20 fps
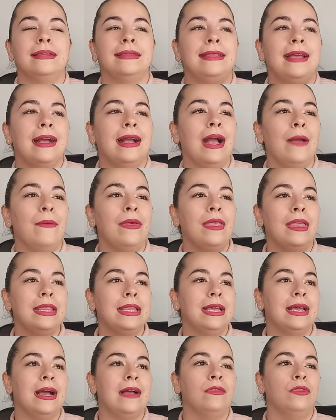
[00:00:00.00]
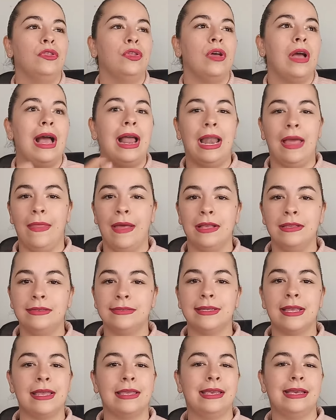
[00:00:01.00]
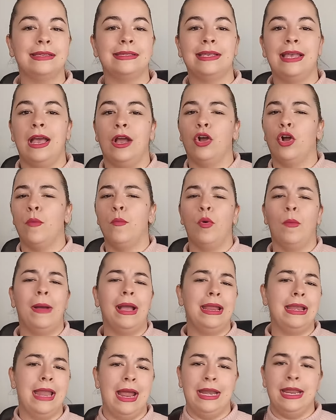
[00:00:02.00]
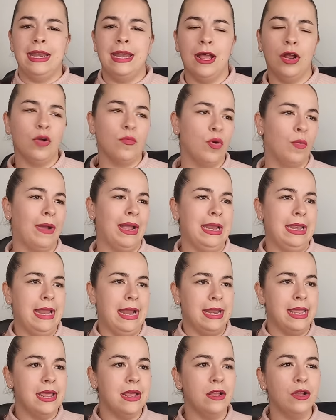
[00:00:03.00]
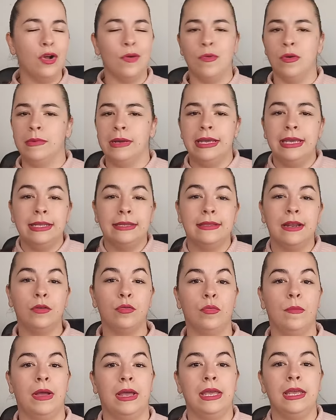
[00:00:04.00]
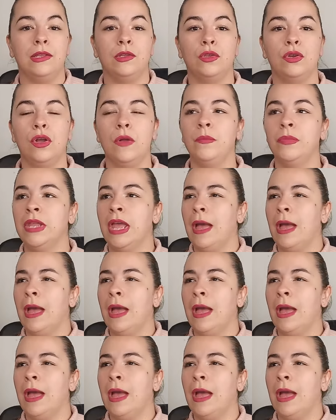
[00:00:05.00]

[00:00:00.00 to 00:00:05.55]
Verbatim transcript: te acabes dedicando a la danza, ya sea como bailarina, como bailarín, como maestra, como maestro,